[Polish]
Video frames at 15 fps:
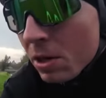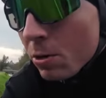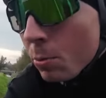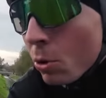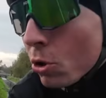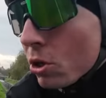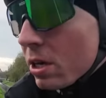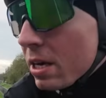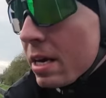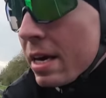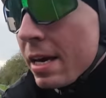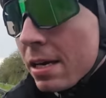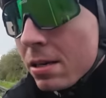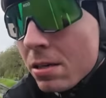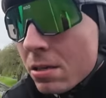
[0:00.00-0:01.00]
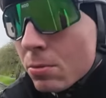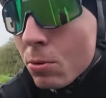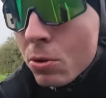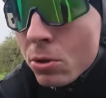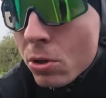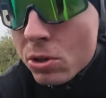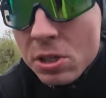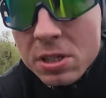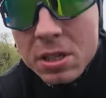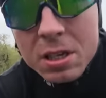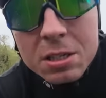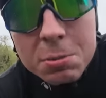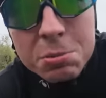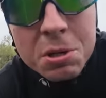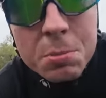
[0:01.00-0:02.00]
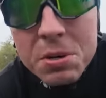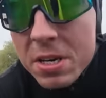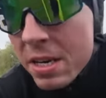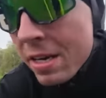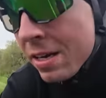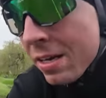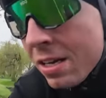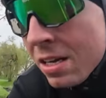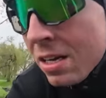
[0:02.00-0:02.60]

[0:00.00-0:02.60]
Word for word: chmurki, słonko się zaraz przebije.